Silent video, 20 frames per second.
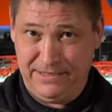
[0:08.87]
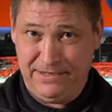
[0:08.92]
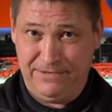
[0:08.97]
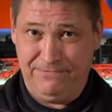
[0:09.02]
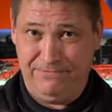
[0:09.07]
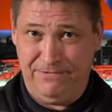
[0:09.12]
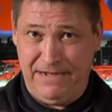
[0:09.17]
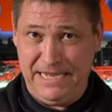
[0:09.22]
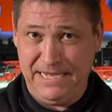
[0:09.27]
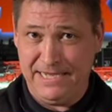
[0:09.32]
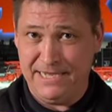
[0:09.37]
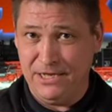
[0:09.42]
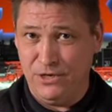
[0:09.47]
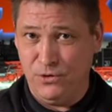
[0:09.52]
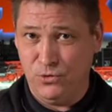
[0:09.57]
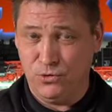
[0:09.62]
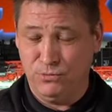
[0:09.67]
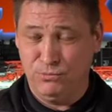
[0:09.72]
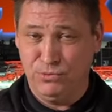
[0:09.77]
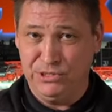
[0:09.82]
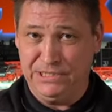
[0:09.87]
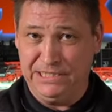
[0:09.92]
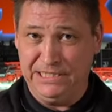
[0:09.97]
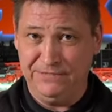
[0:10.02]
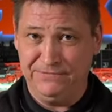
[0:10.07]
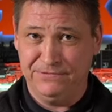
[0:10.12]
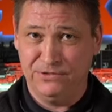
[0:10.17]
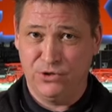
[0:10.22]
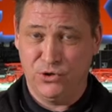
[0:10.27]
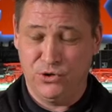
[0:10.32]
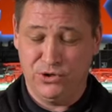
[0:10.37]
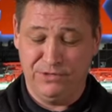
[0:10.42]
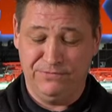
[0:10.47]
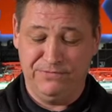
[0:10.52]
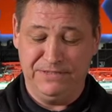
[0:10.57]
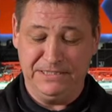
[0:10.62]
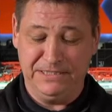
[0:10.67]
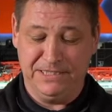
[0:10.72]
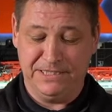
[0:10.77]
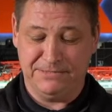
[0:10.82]
Welche Lokomotiven können wir
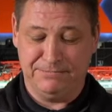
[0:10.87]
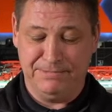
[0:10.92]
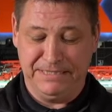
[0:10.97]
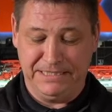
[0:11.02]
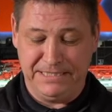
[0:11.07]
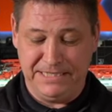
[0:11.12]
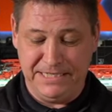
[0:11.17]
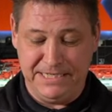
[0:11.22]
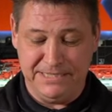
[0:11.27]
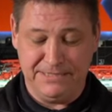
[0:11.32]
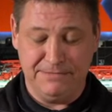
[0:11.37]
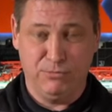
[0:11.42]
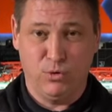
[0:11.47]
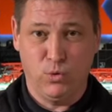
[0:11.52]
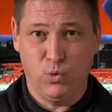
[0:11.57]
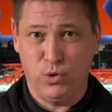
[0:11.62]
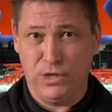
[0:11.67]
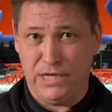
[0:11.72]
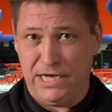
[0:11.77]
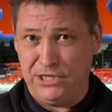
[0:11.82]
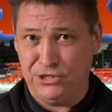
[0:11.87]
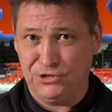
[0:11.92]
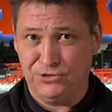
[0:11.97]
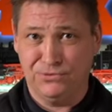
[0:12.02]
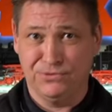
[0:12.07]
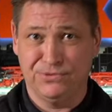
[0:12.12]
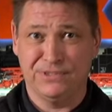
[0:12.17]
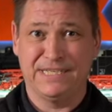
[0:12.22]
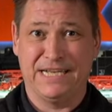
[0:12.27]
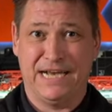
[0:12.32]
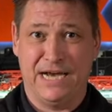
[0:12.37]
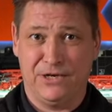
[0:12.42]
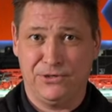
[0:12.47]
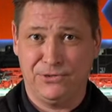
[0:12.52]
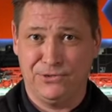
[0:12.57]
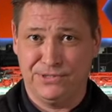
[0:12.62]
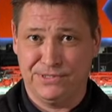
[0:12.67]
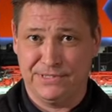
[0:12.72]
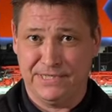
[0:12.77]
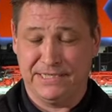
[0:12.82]
jetzt mit diesem
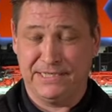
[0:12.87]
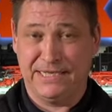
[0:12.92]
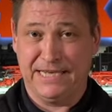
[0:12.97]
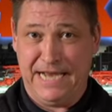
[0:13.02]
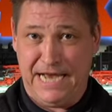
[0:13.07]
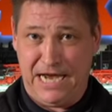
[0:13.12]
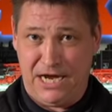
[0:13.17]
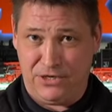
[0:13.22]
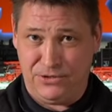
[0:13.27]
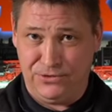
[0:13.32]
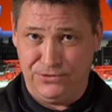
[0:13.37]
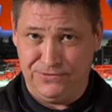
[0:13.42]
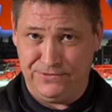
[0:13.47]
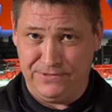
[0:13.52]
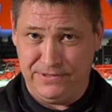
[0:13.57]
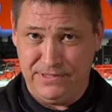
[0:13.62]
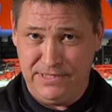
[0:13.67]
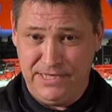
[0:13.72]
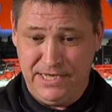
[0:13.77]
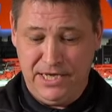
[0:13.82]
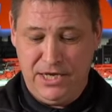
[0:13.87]
Hochleistungsnachrüstset nachrüsten?